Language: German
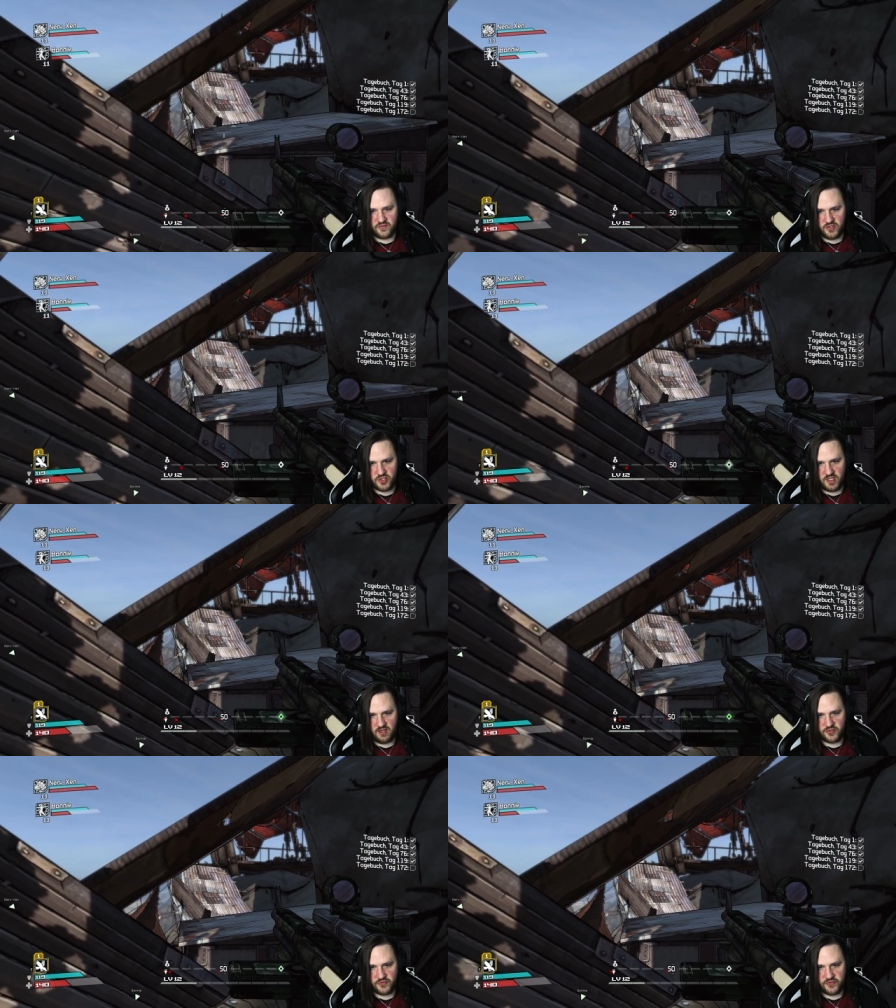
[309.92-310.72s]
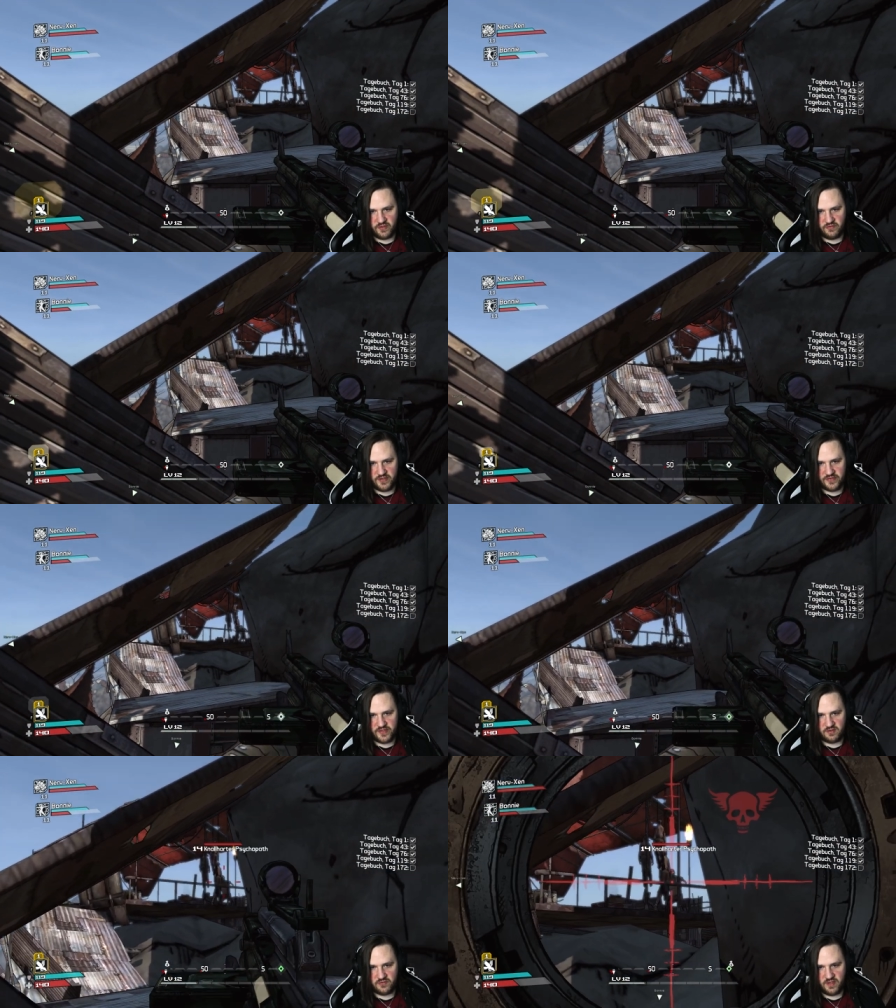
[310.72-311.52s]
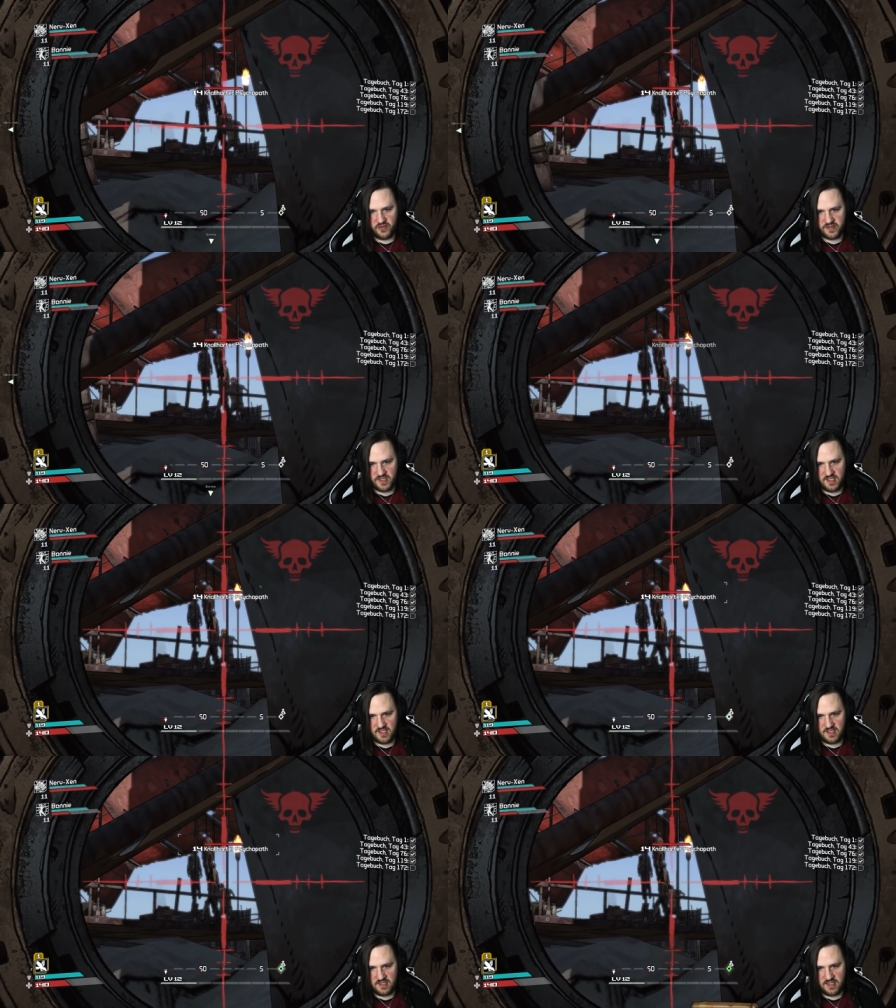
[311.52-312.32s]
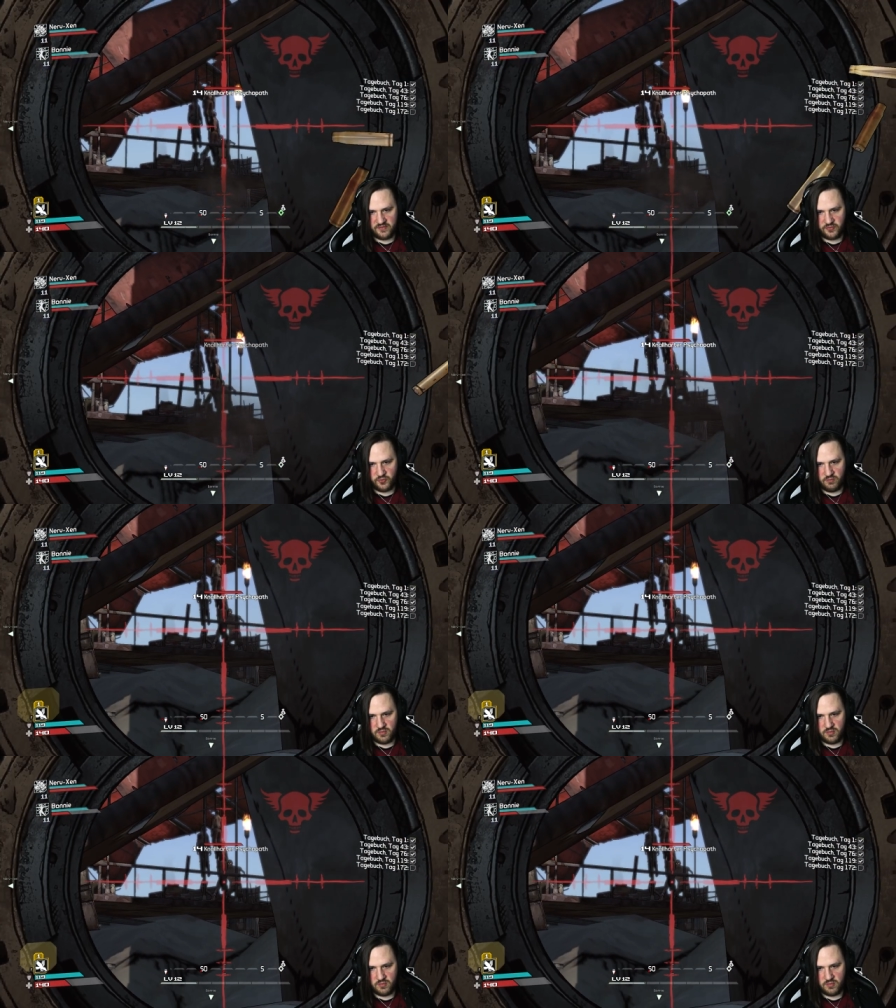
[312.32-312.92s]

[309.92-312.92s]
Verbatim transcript: wie ein Scharfschützengewehr. Es kann auf jeden Fall sehr nah ranzoomen.